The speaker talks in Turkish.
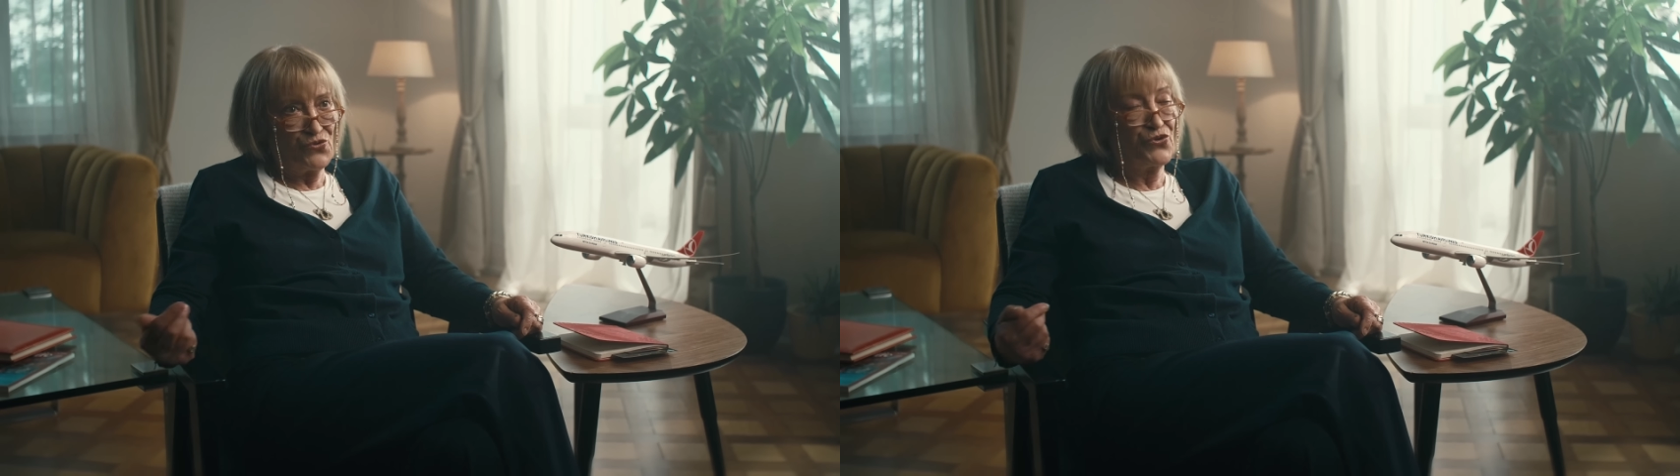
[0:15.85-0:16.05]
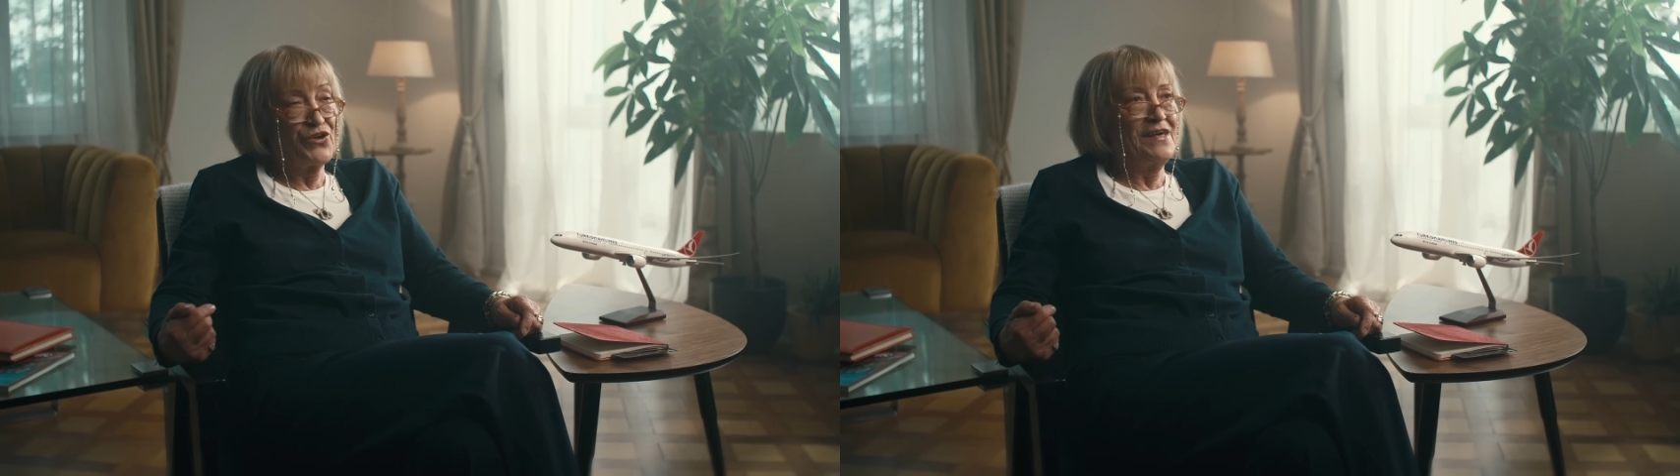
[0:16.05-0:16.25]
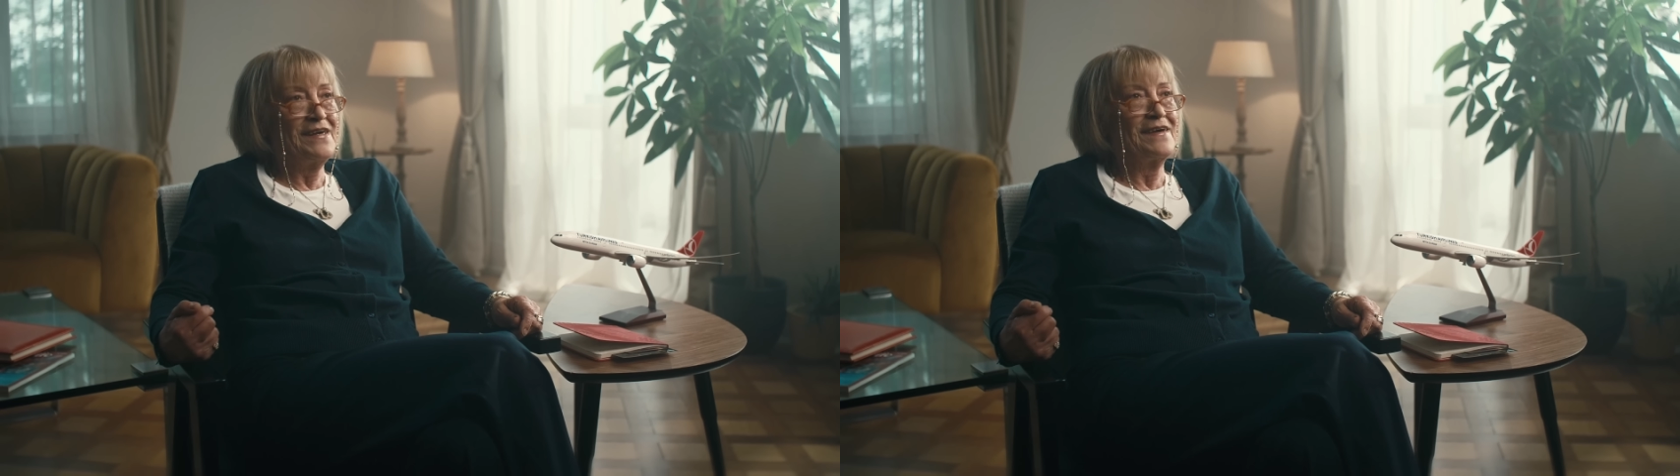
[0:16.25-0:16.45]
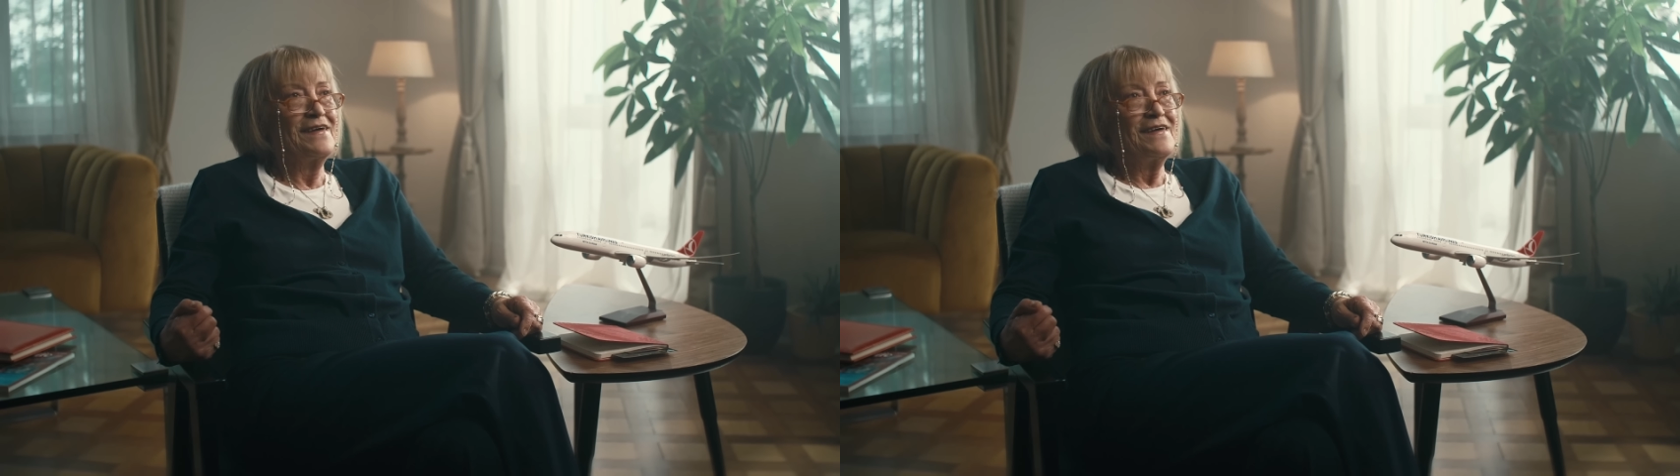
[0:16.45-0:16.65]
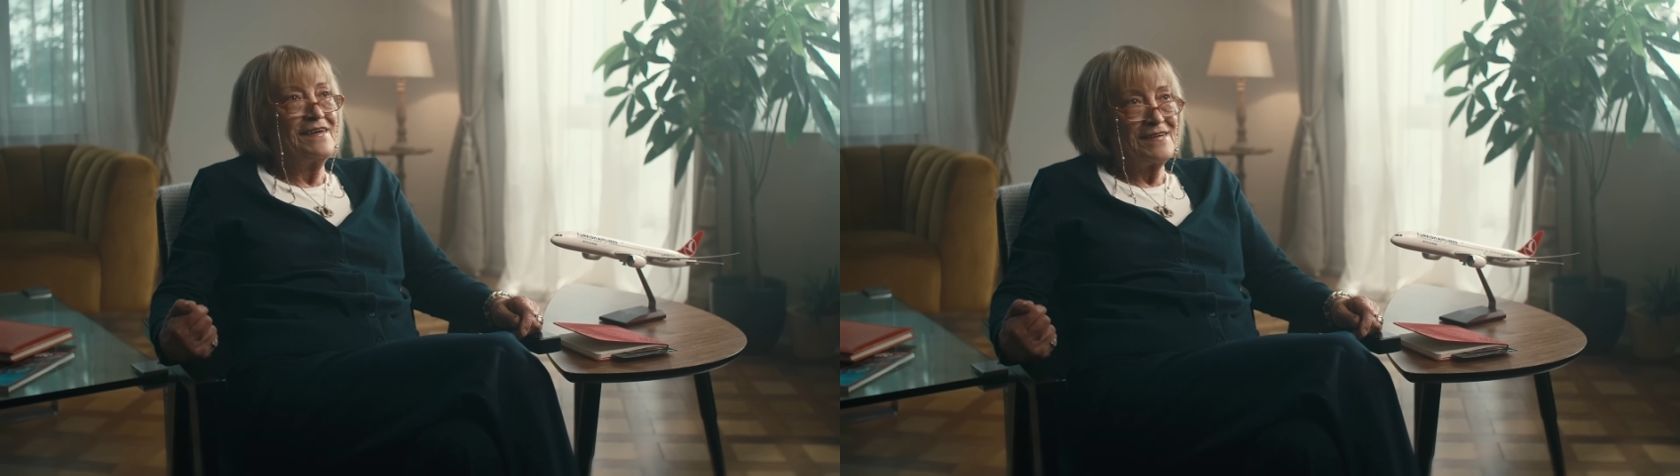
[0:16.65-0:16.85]
Türkiye'ye
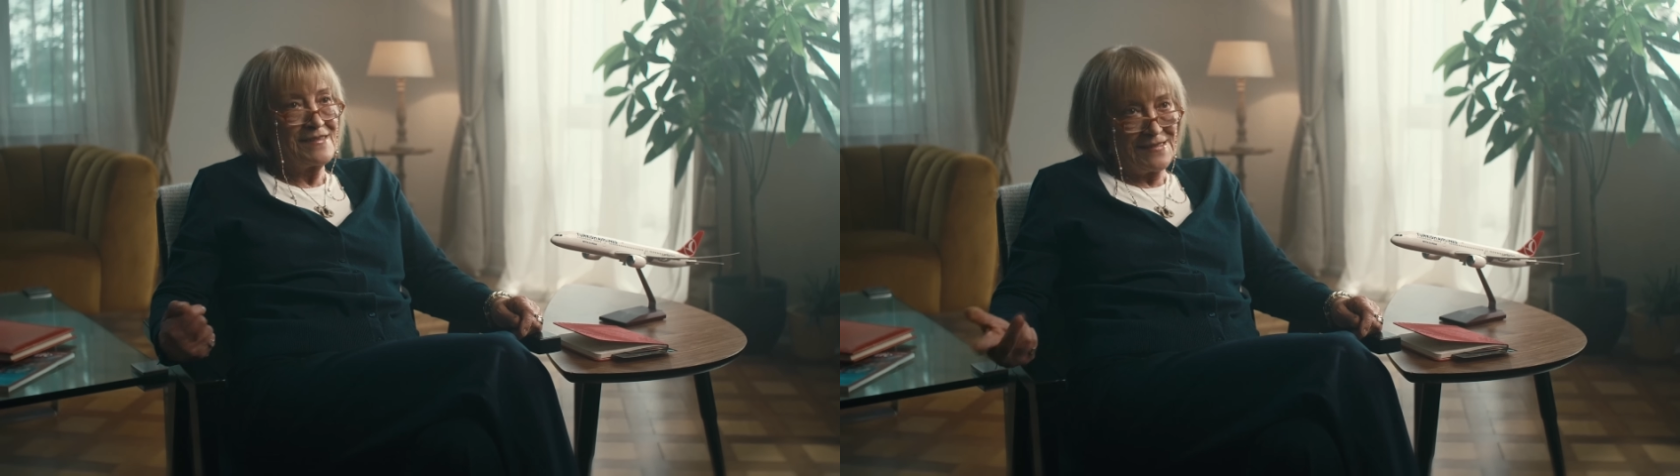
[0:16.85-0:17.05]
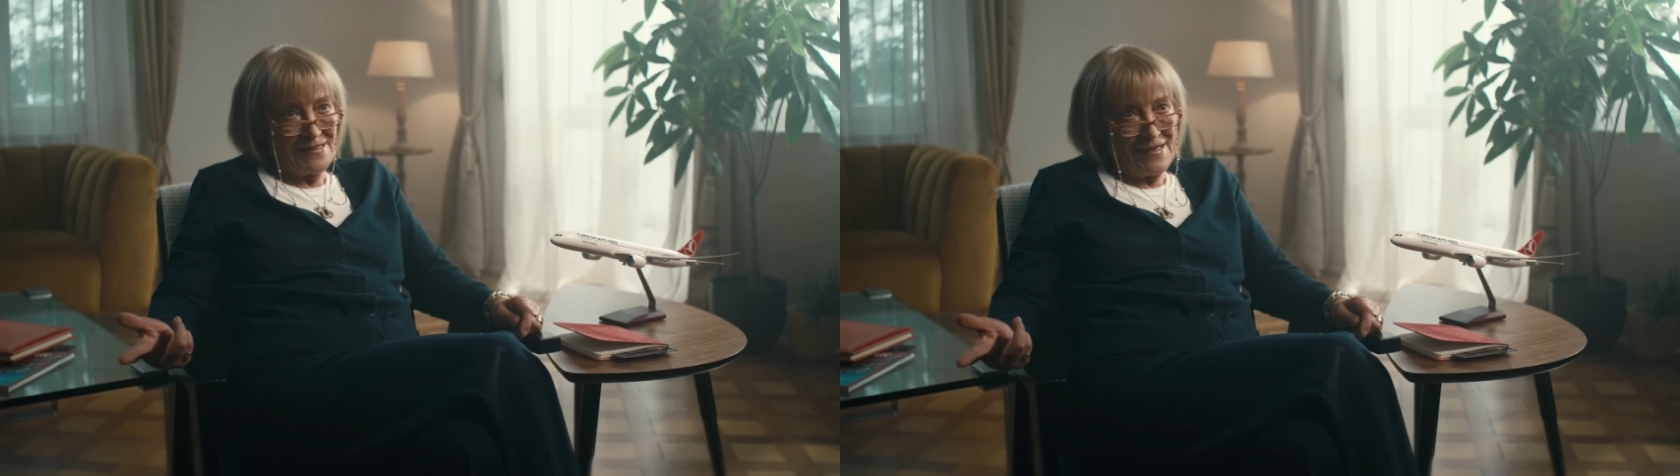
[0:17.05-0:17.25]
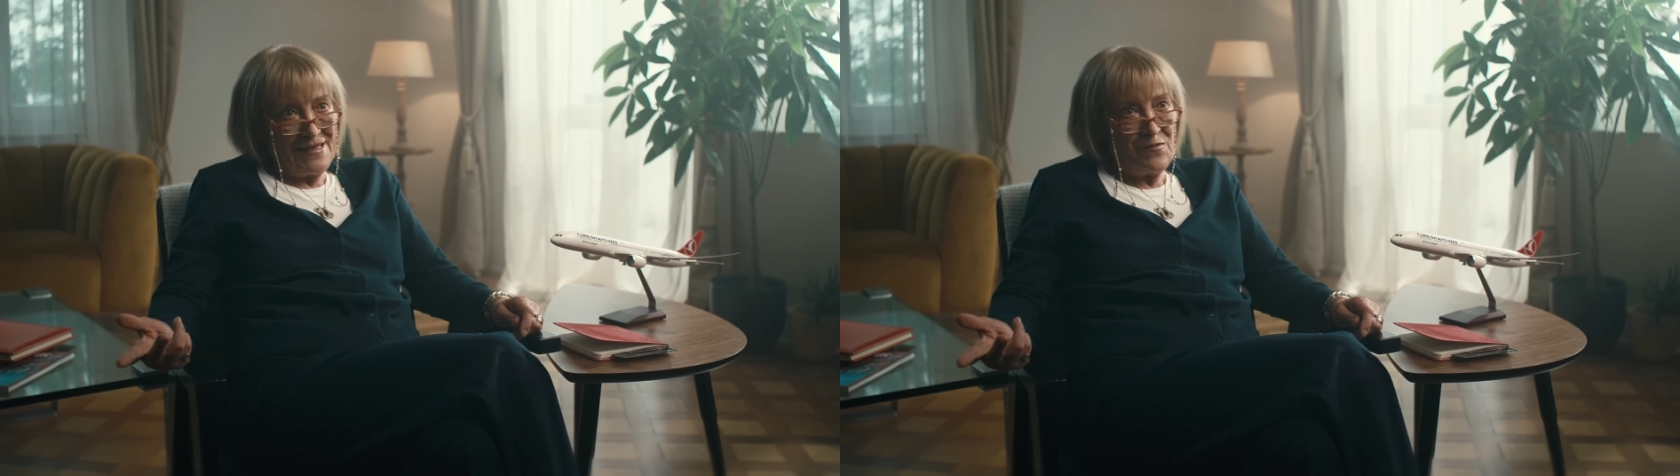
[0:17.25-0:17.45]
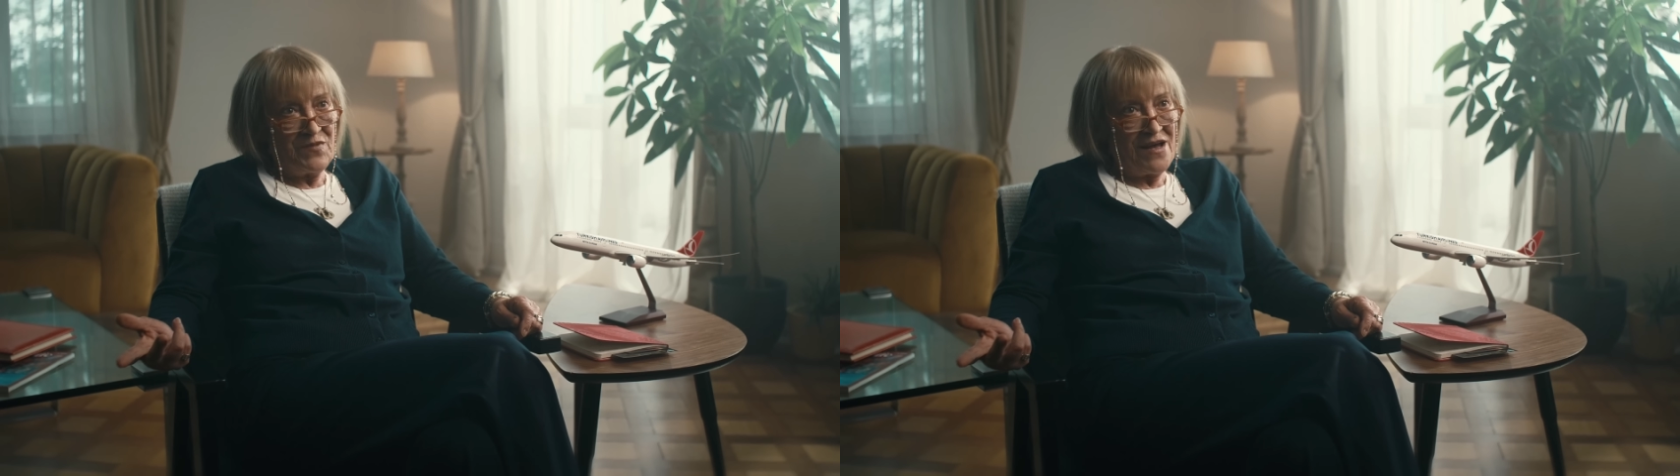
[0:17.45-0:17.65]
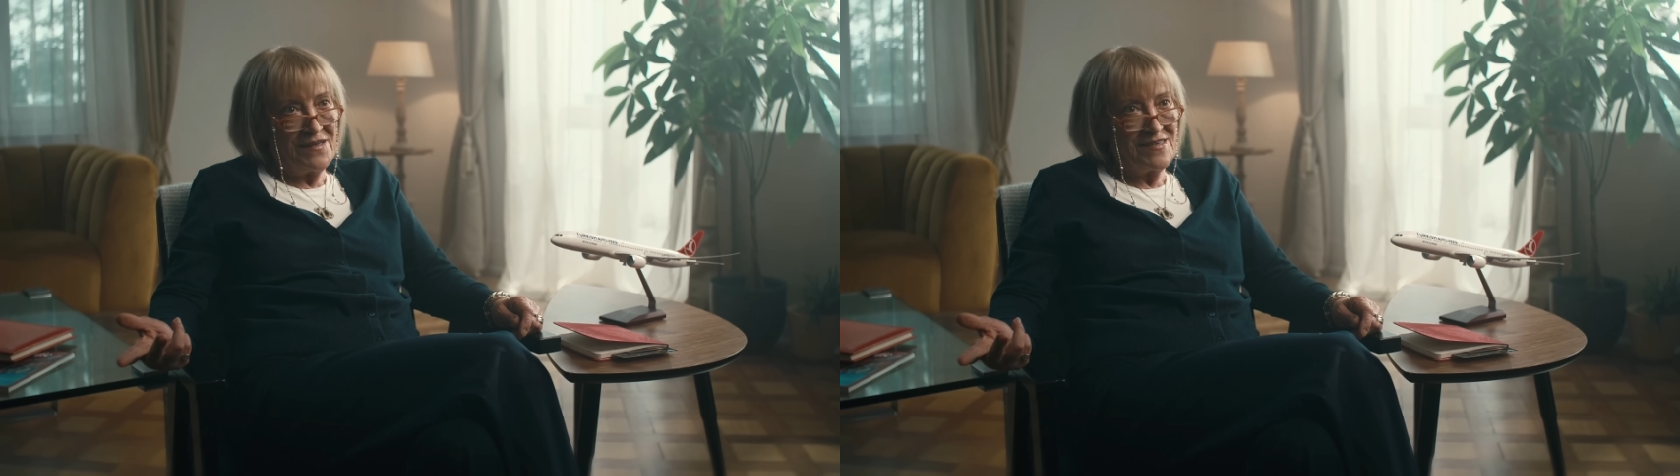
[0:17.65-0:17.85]
sık sık gidemeyen